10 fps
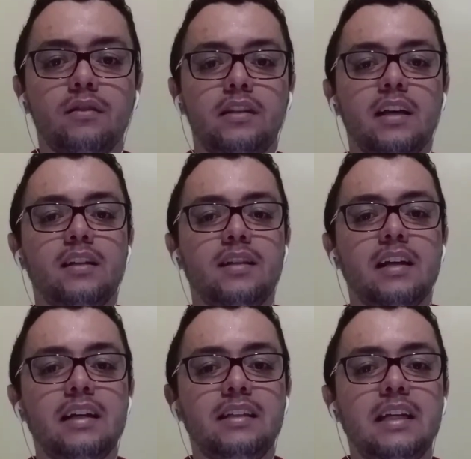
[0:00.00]
e ela
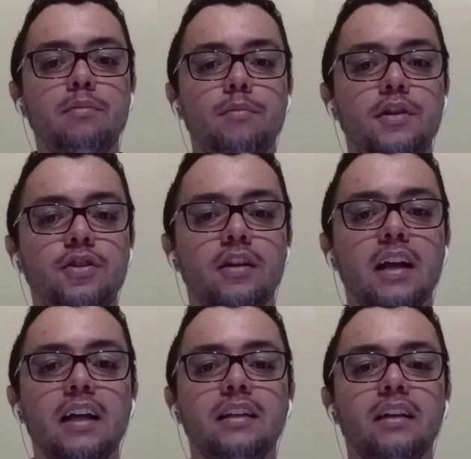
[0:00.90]
será extremamente
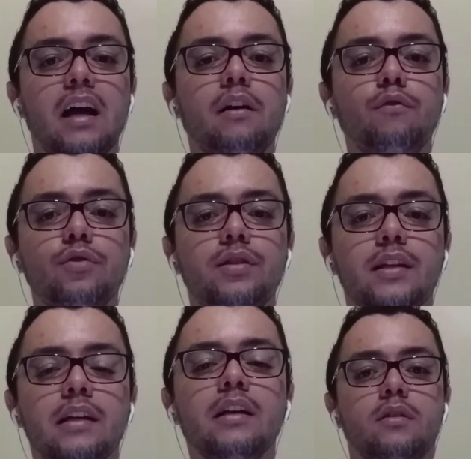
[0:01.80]
grata a você
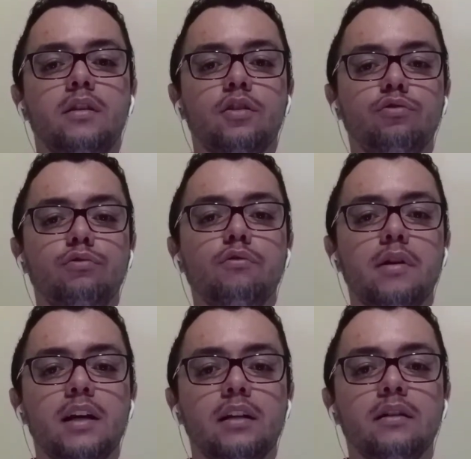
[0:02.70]
que ajudou
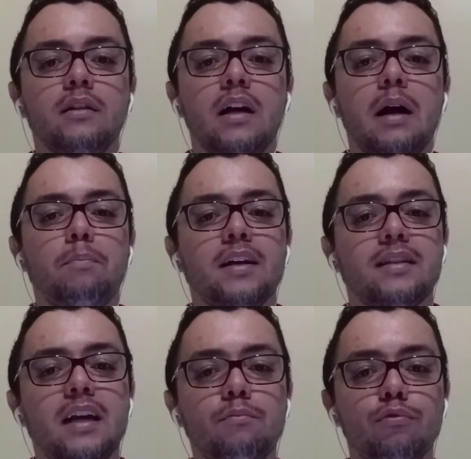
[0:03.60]
ela a
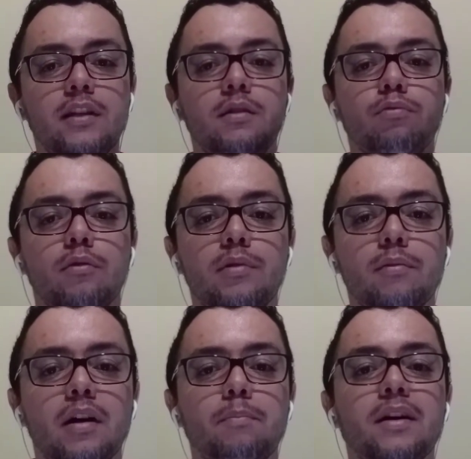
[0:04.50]
passar por esse problema,
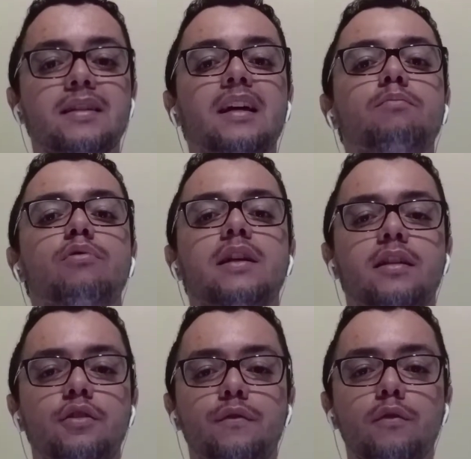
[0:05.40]
a passar por essa
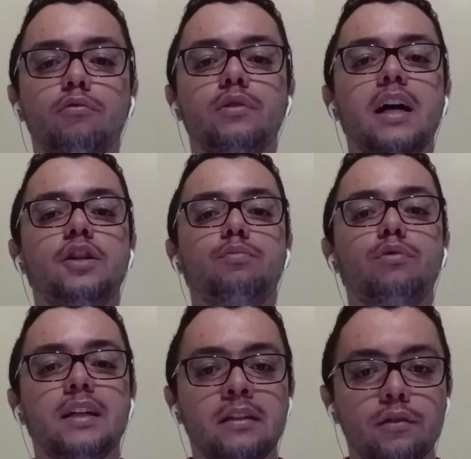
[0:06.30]
dificuldade, por
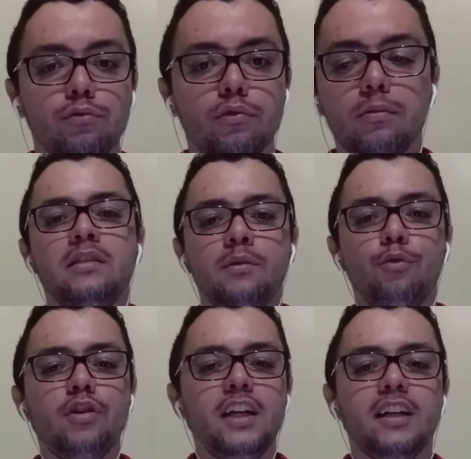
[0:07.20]
essa dor.
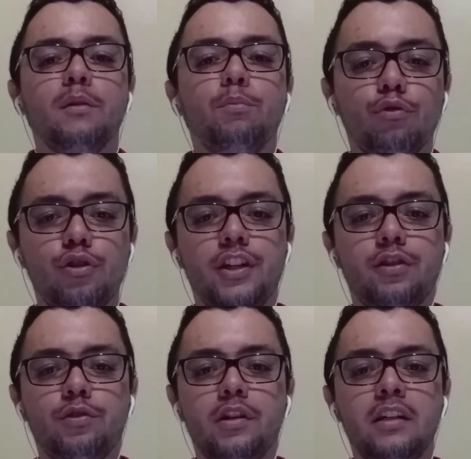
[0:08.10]
Bom, galera, por hoje é
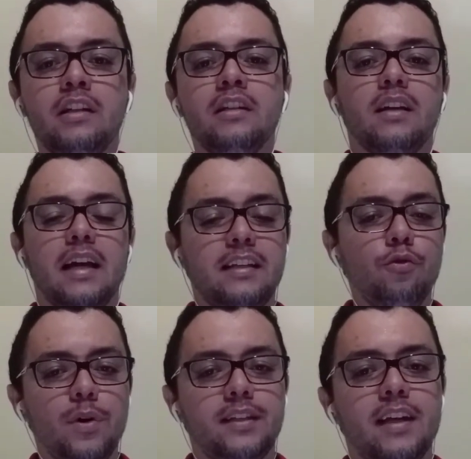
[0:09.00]
só. Essa
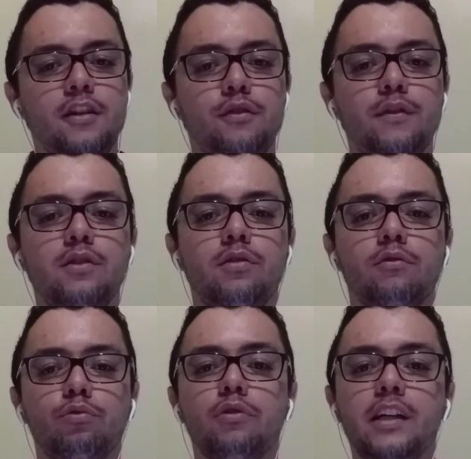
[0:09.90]
é uma série de vídeos que
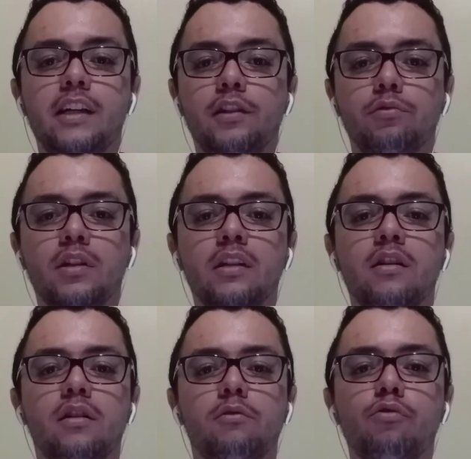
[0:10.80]
eu estou criando
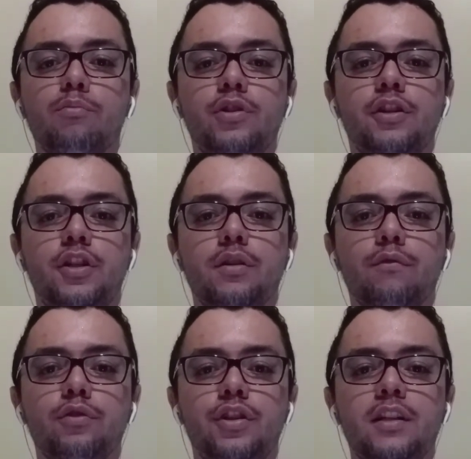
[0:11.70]
com o
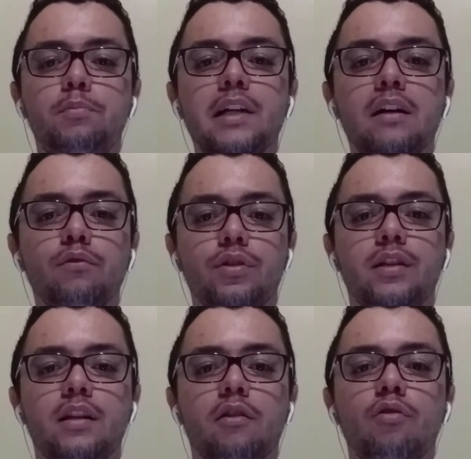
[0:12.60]
objetivo de inspirar
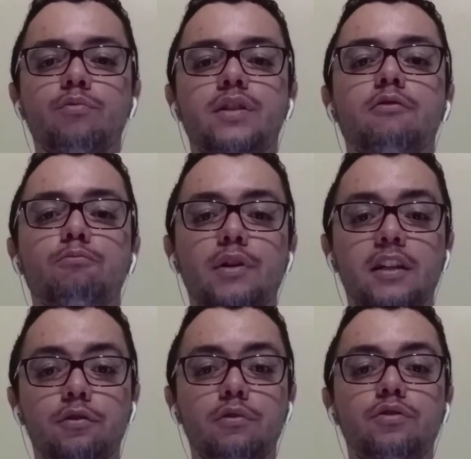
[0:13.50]
você a como ser um
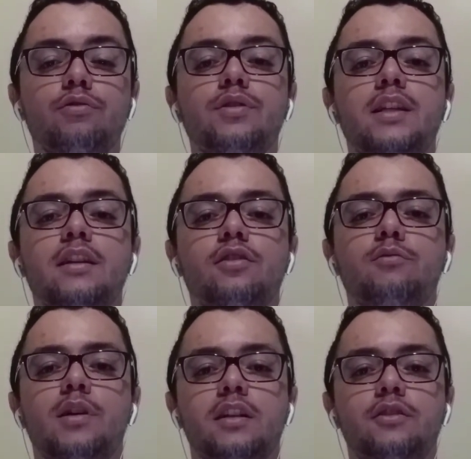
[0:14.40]
empreendedor de sucesso
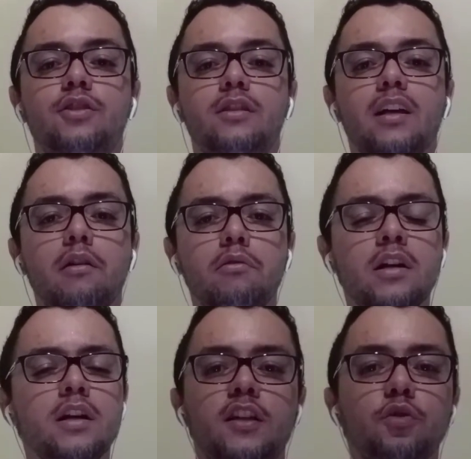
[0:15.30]
no marketing digital.
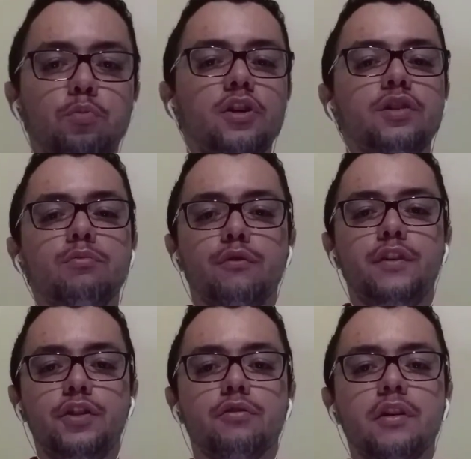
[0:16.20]
E no próximo
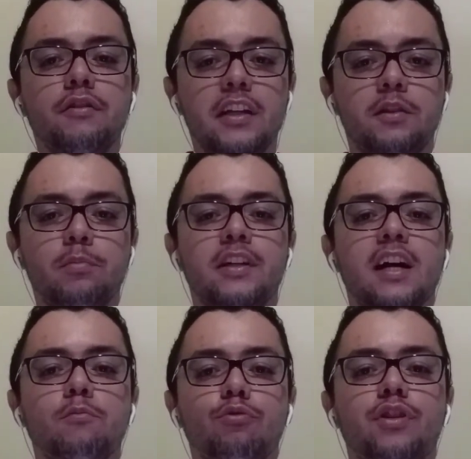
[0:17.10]
vídeo eu irei
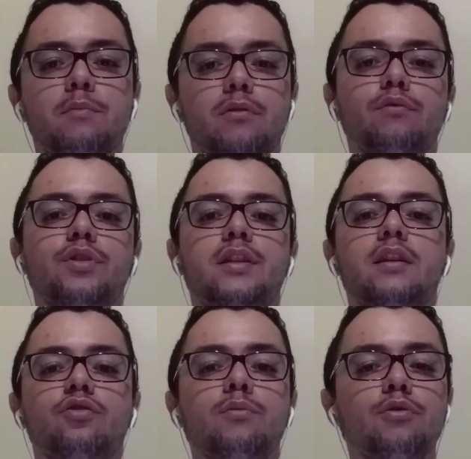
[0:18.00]
explicar um pouquinho para
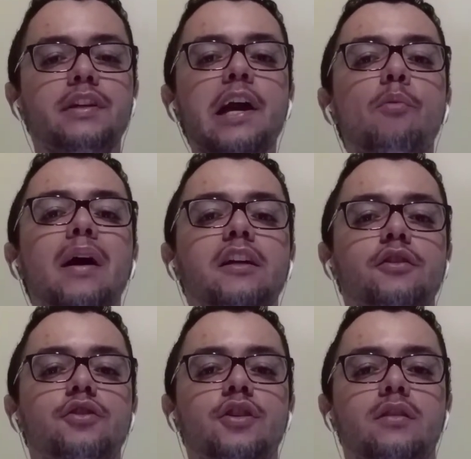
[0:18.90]
você sobre o que é o
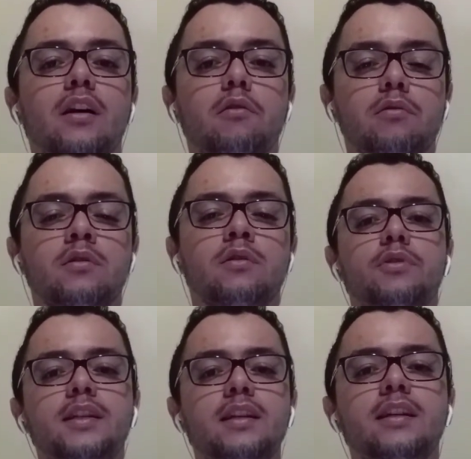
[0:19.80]
marketing digital o
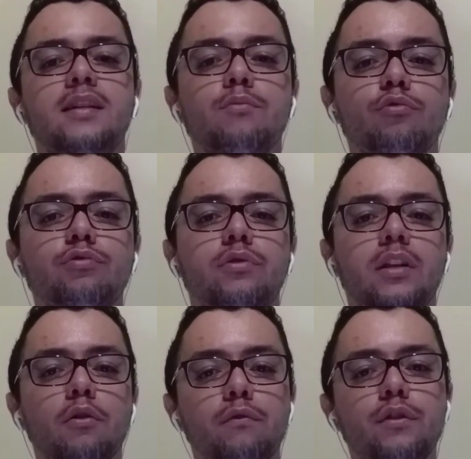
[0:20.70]
que seria esse mundo
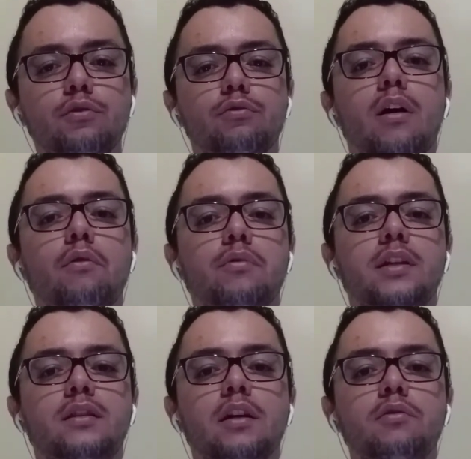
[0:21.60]
tão virtual
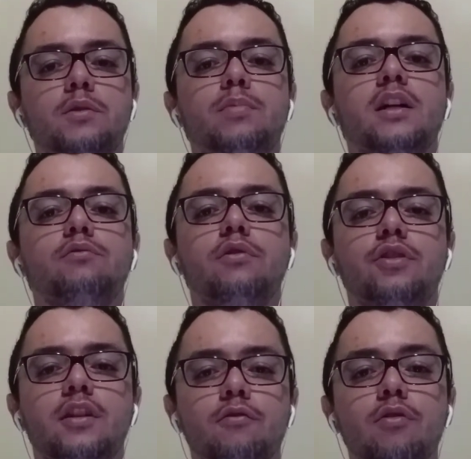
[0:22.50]
e tão inspirador
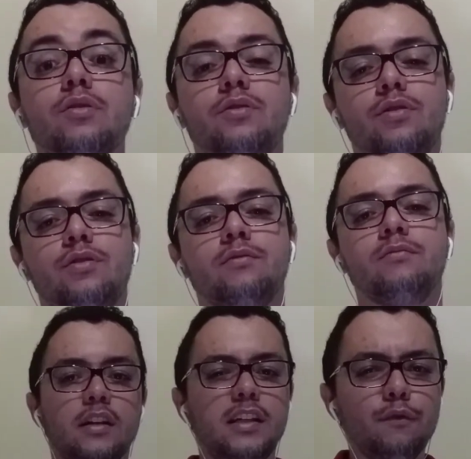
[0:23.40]
de negócios?
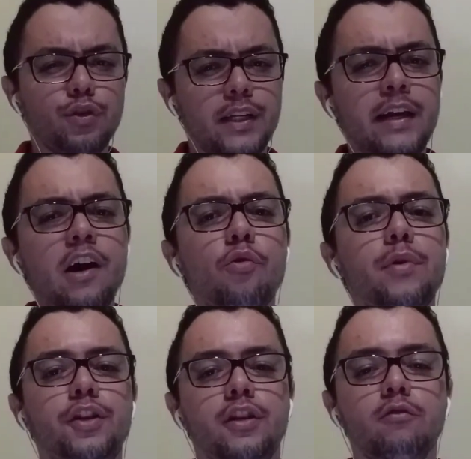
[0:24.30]
E se você
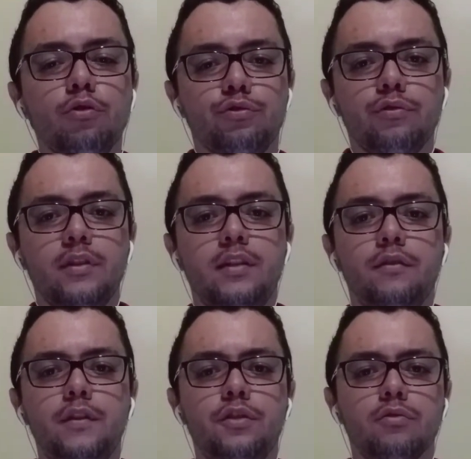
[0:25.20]
realmente gostou desse
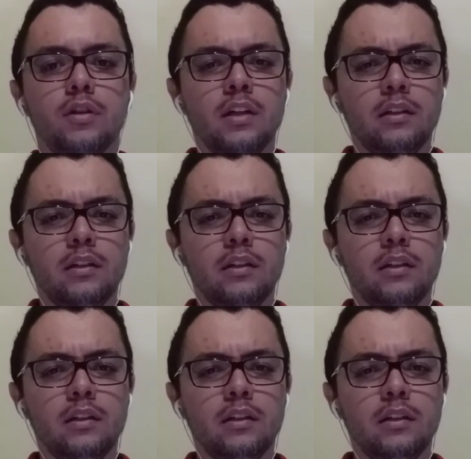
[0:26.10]
vídeo,